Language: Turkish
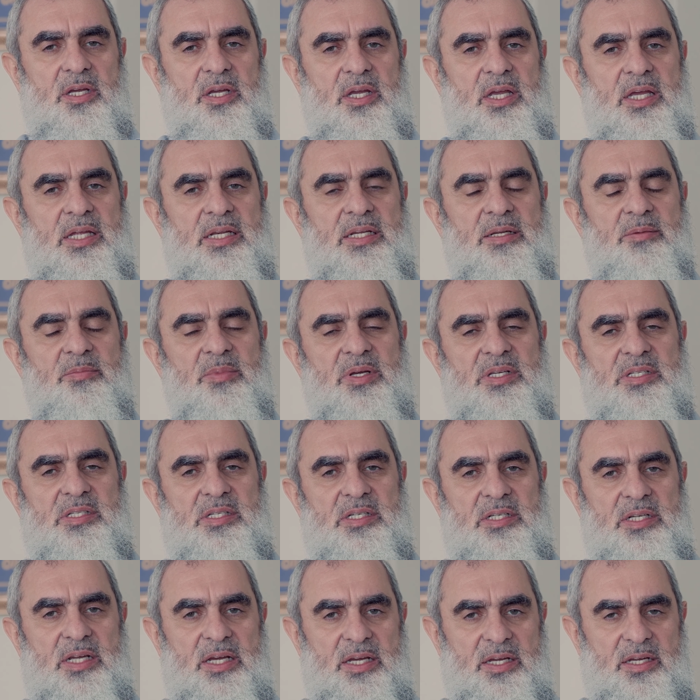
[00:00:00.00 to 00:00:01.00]

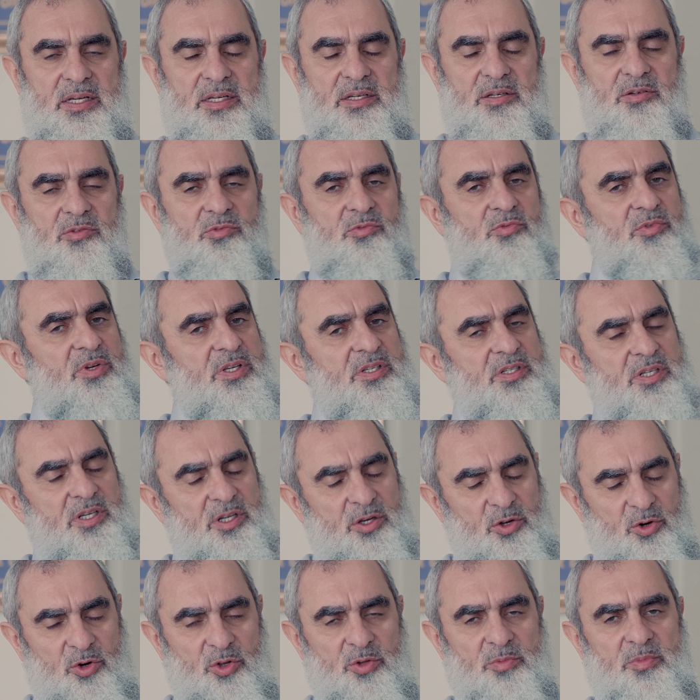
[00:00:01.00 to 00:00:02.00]
erimesine
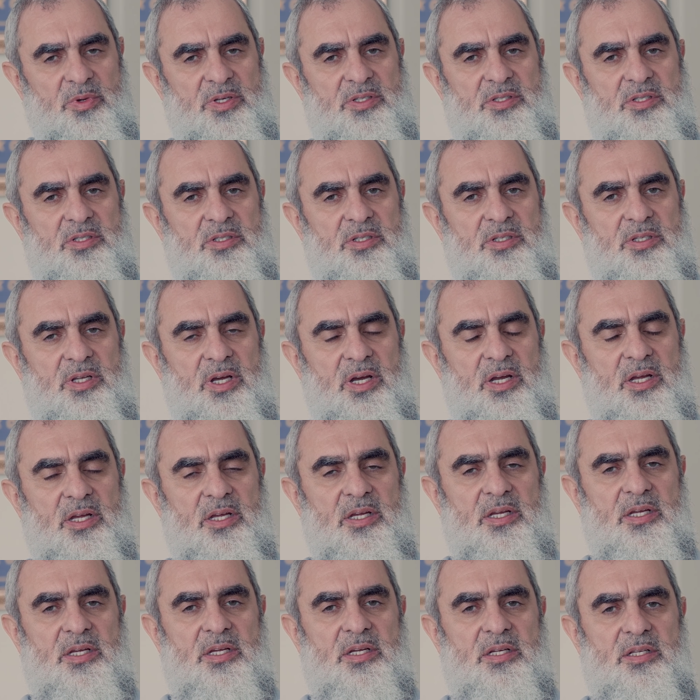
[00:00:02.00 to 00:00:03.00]
vesile olmasını da
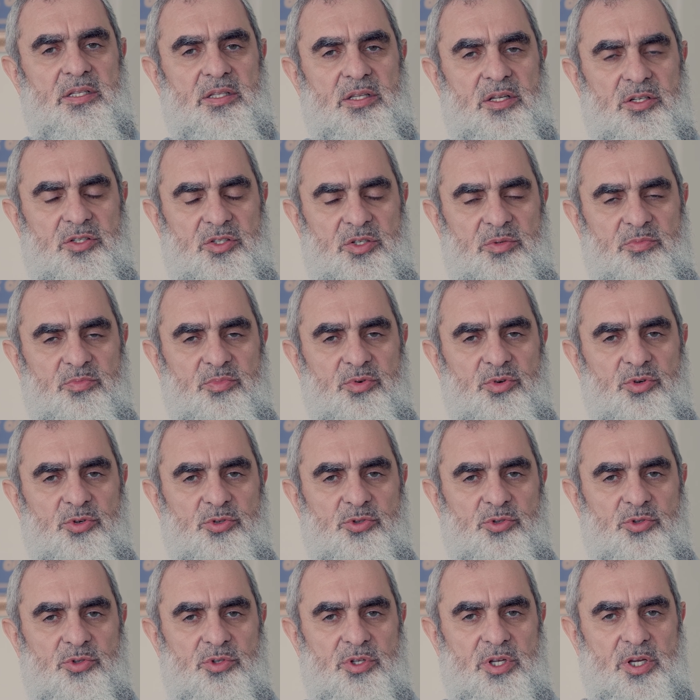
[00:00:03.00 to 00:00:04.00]
nasip
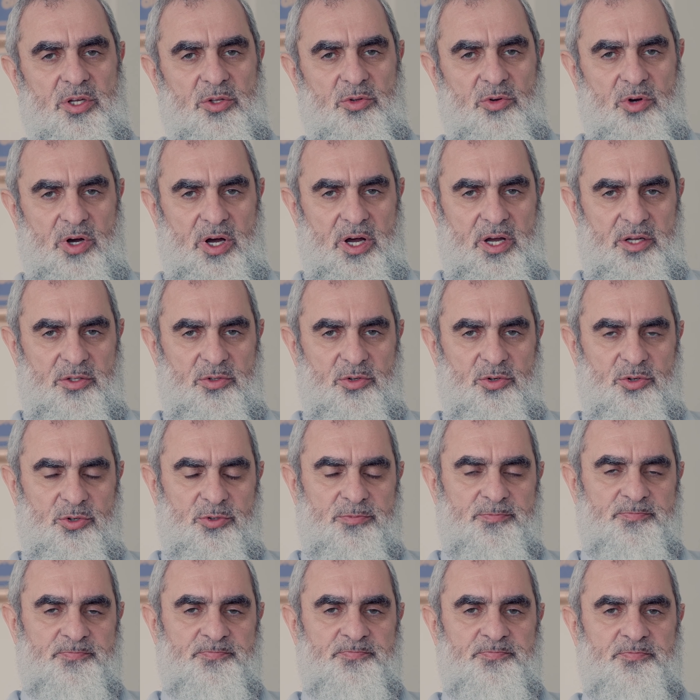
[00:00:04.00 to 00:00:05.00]
buyursun diye dua
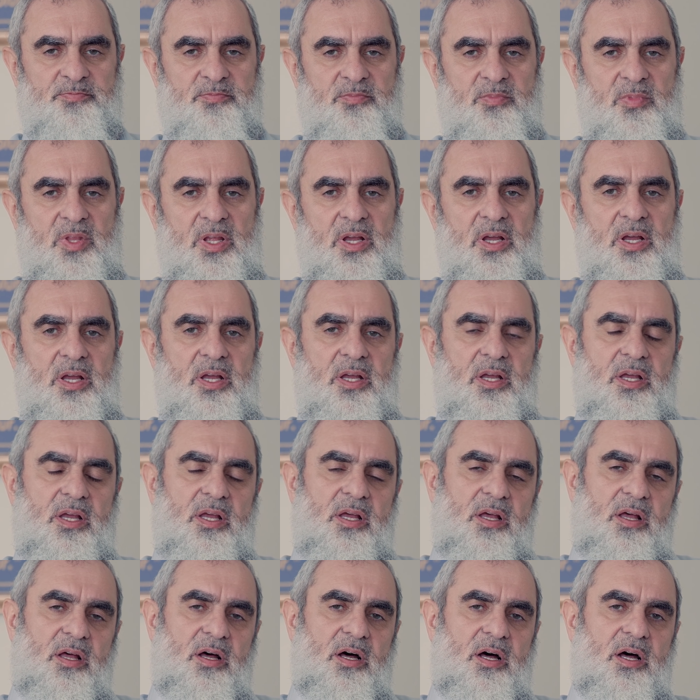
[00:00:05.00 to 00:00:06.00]
ediyorum.
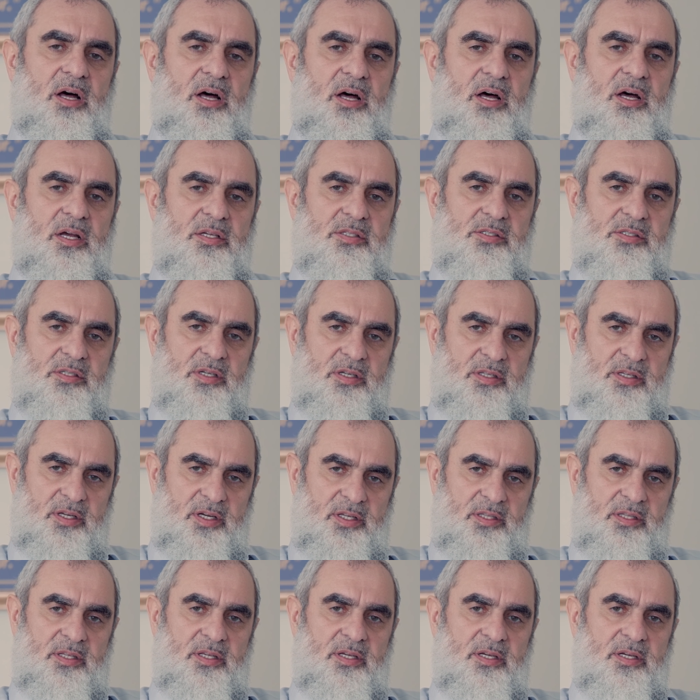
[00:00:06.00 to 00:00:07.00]

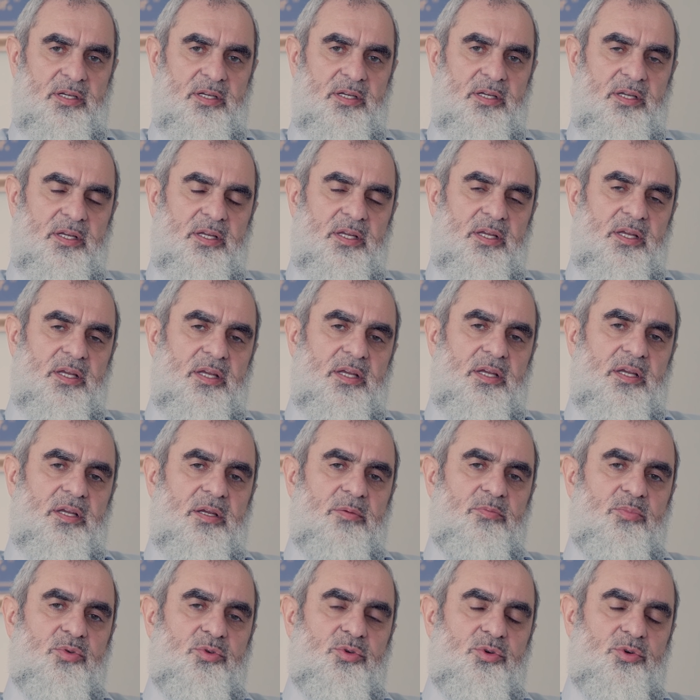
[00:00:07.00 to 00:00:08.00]
Hasaten
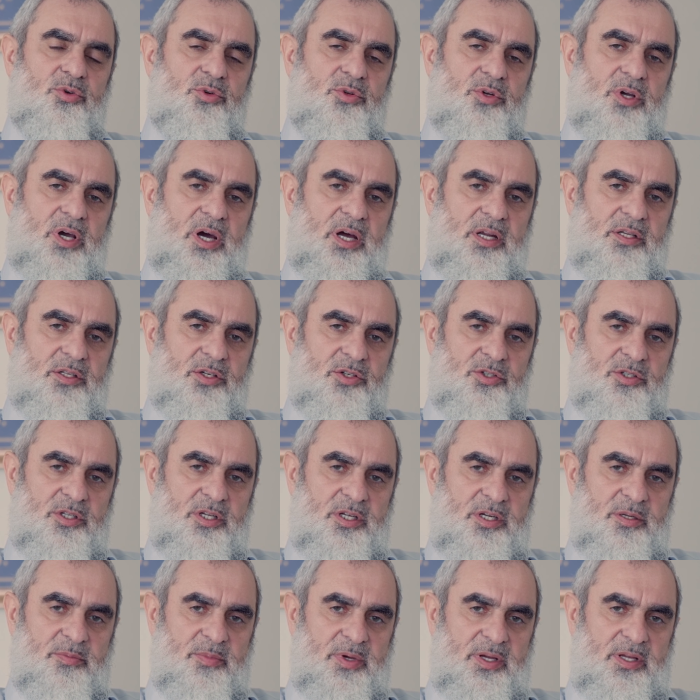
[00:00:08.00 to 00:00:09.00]
bütün
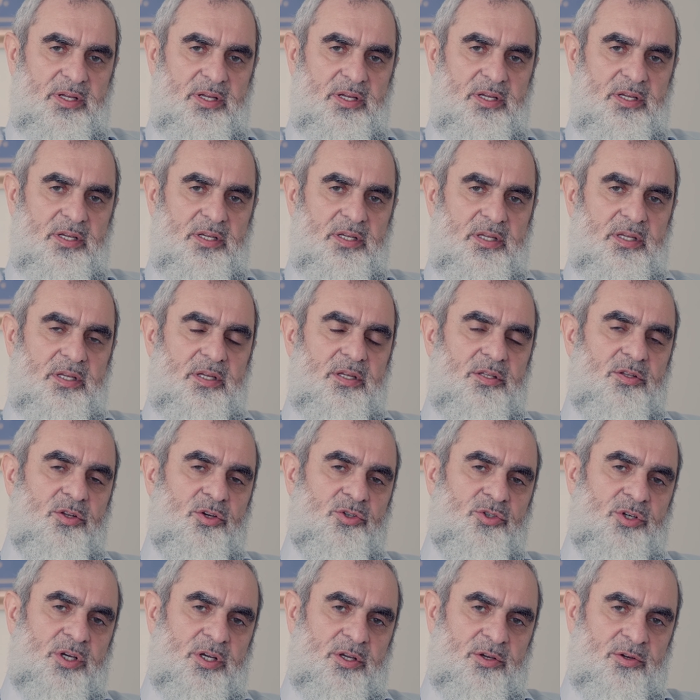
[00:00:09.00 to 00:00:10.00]
kardeşlerime
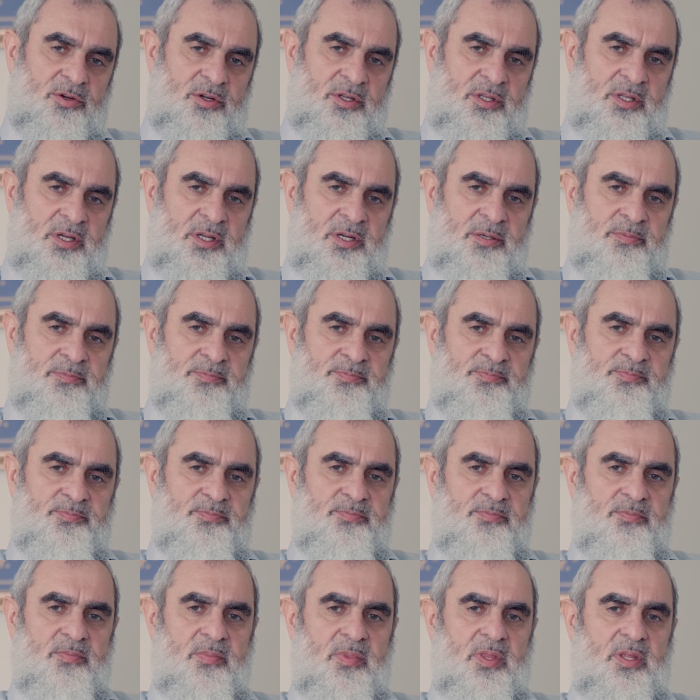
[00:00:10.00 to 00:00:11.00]
teşekkür ederim
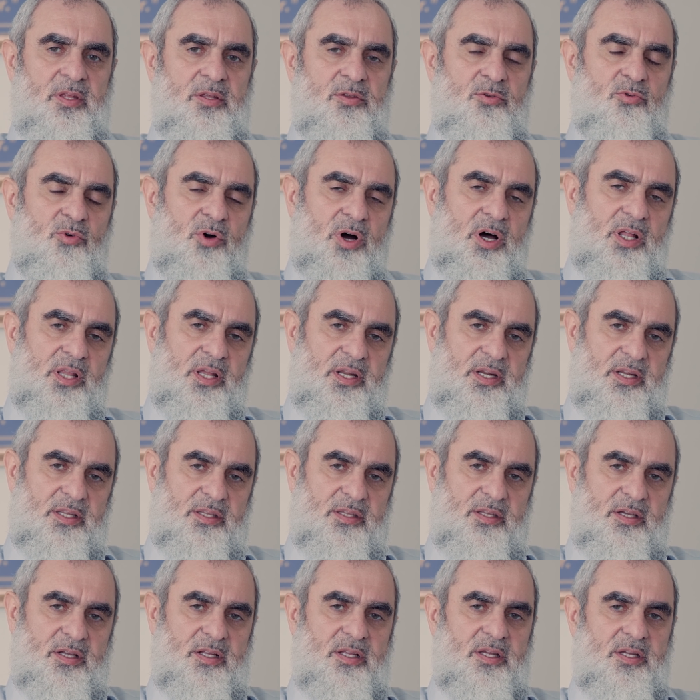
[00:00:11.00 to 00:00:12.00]
dualar
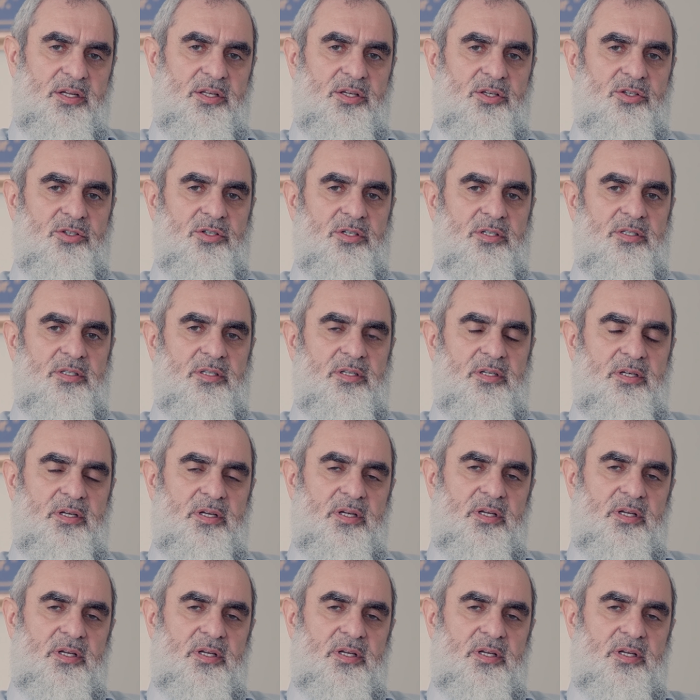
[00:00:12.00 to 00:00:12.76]
ettikleri için